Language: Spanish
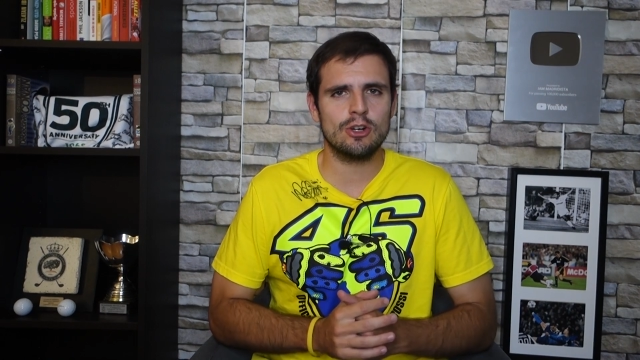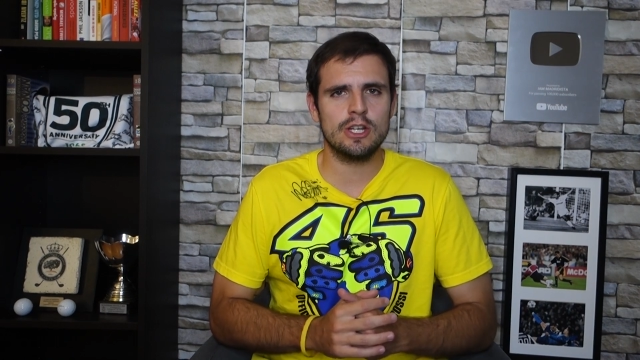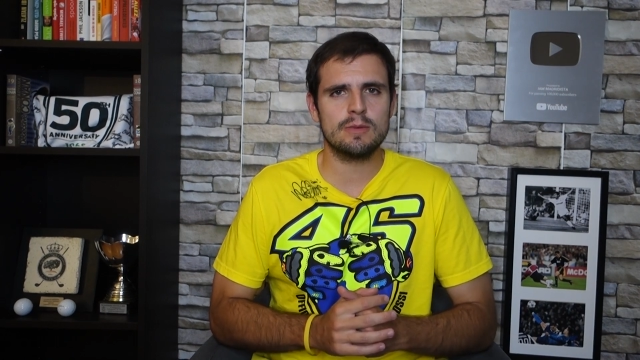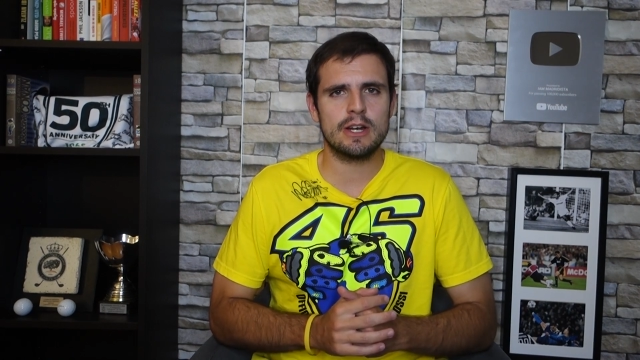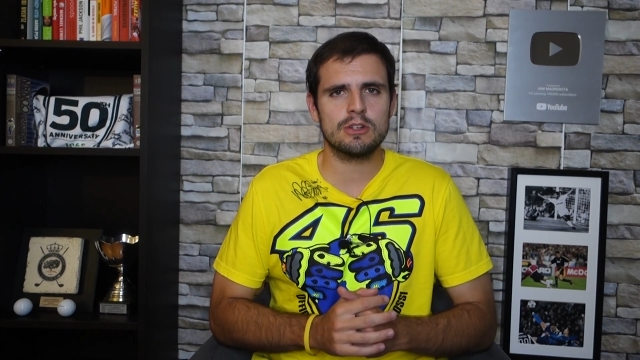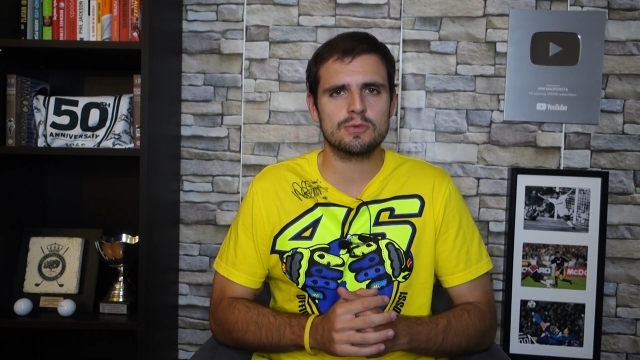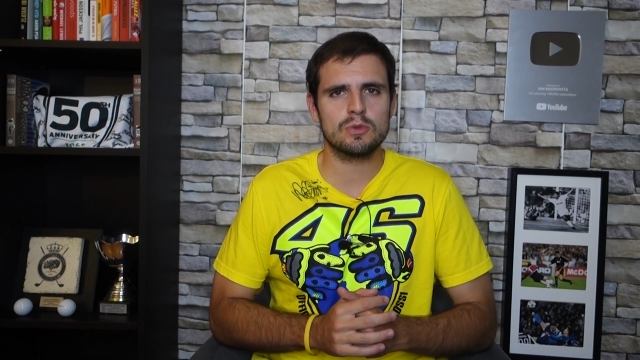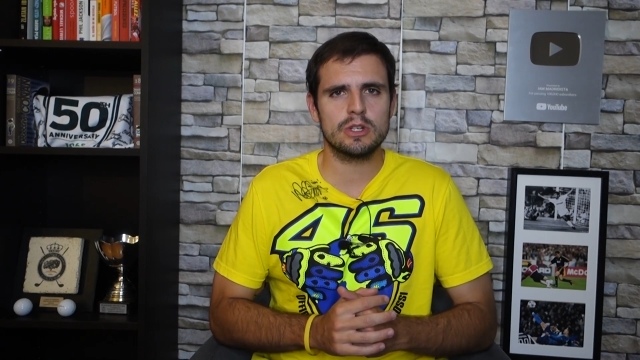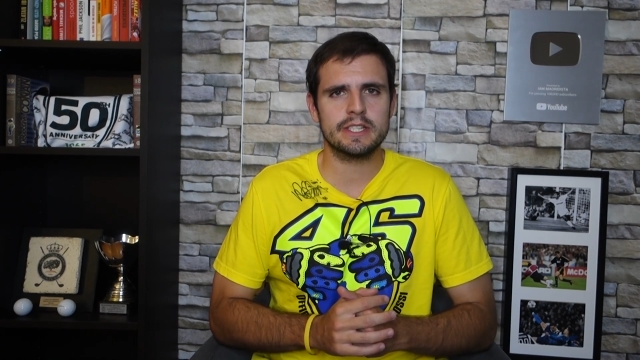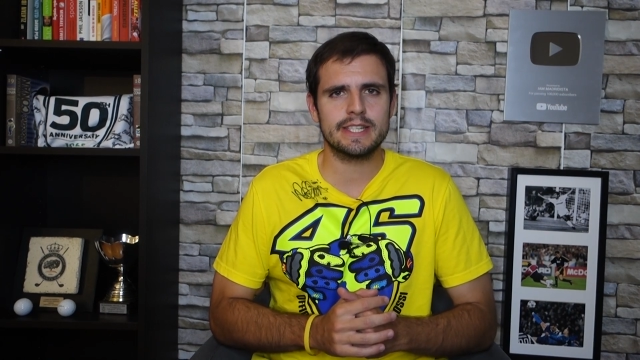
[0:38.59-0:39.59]
libre los
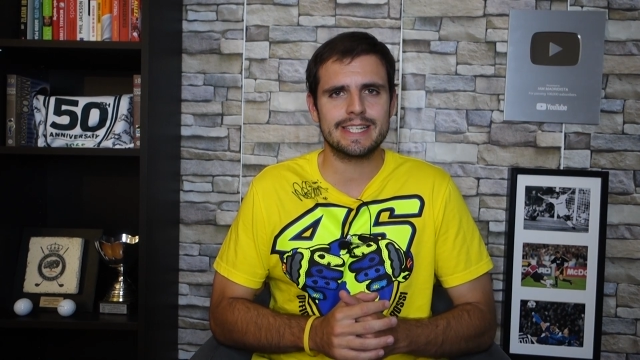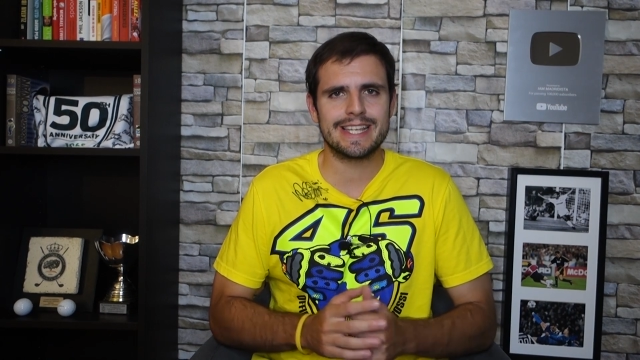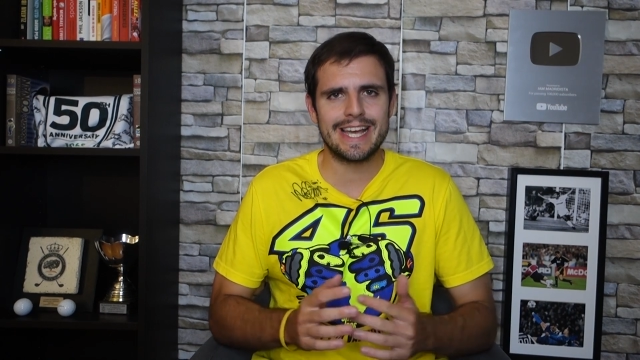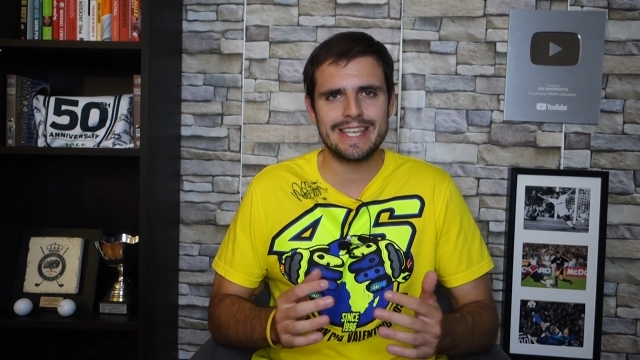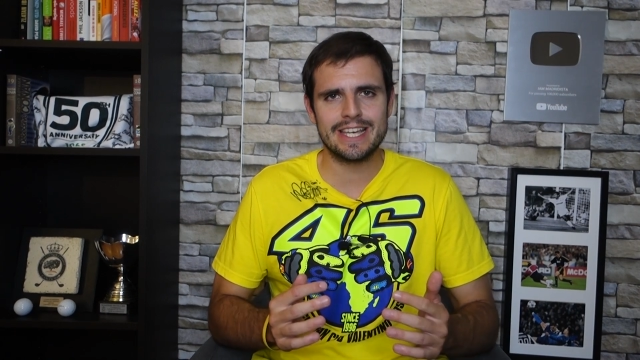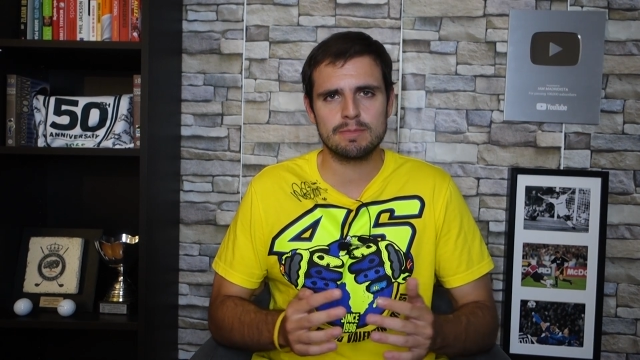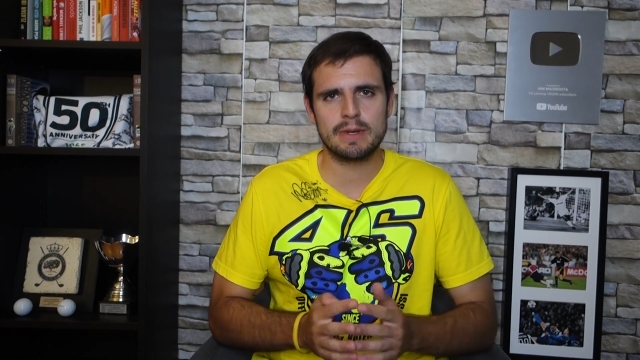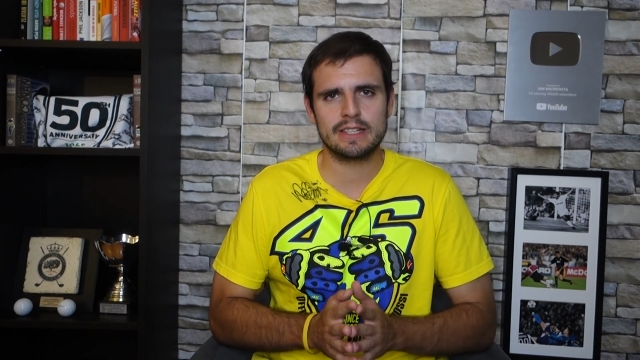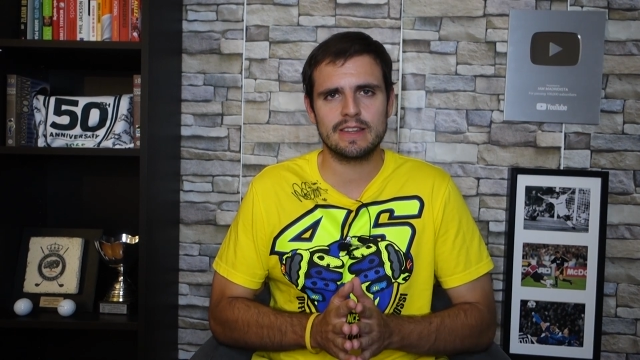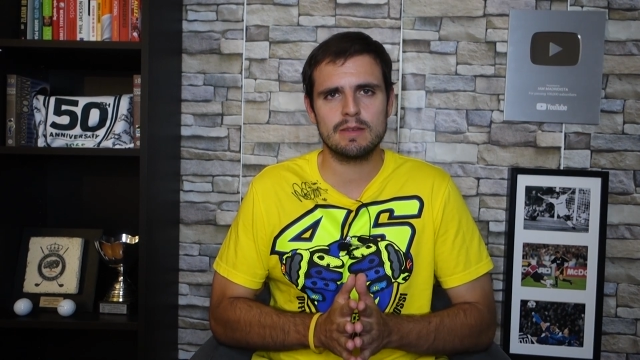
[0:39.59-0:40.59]
futbolistas que ayer
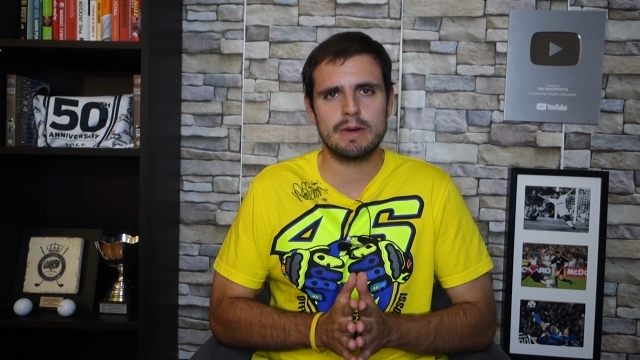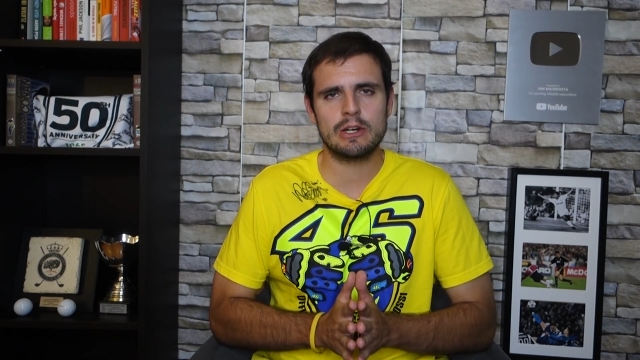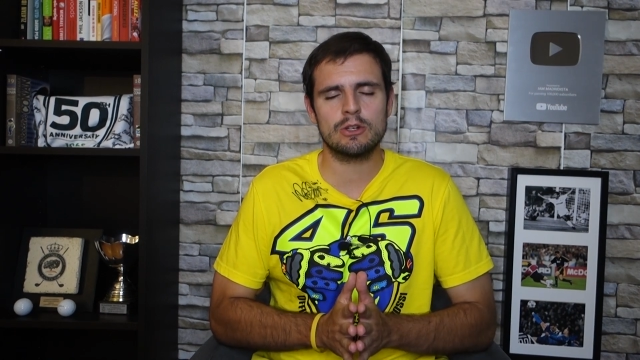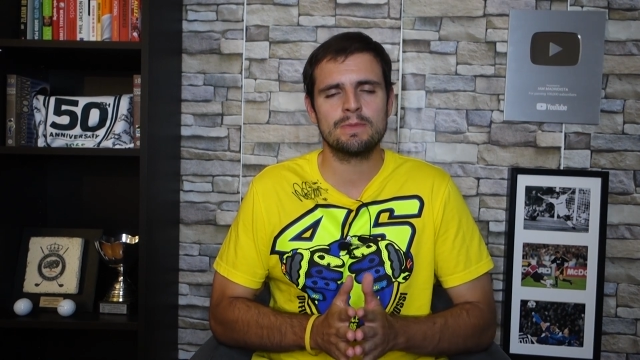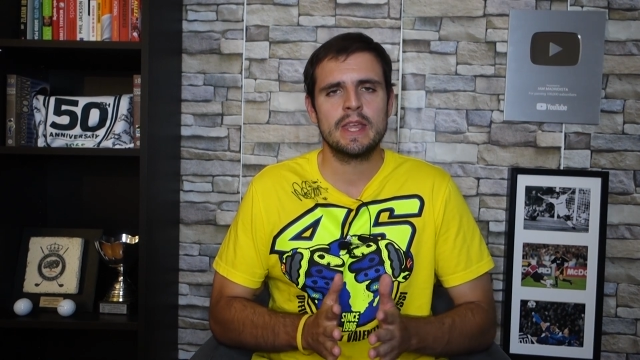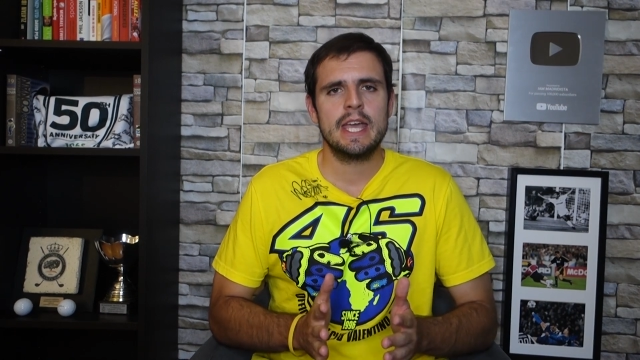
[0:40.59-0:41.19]
participaron